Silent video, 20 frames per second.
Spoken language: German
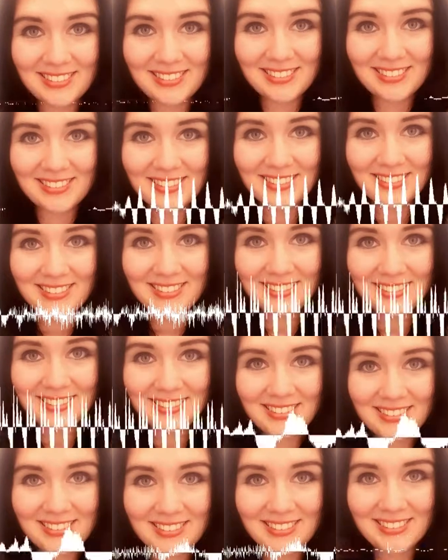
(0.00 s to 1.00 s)
ist die
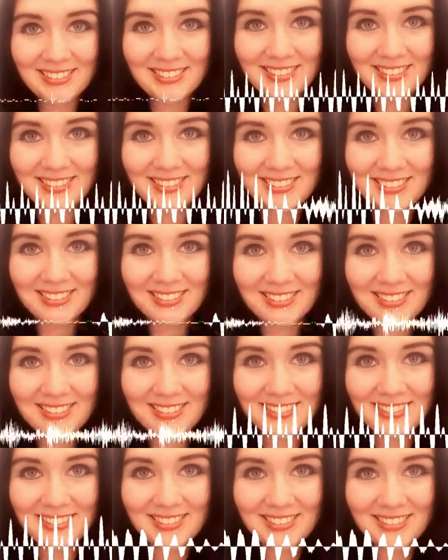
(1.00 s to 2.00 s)
Wahrscheinlichkeit groß, dass
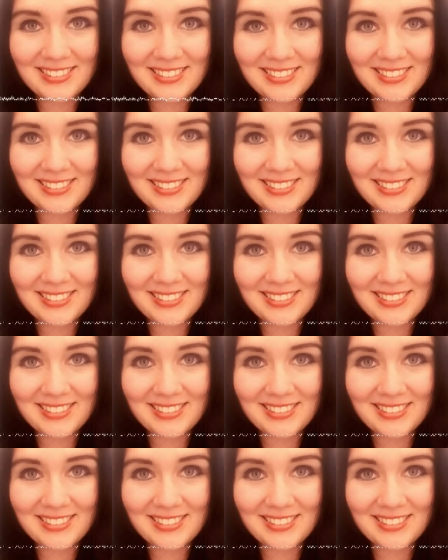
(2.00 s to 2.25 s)
du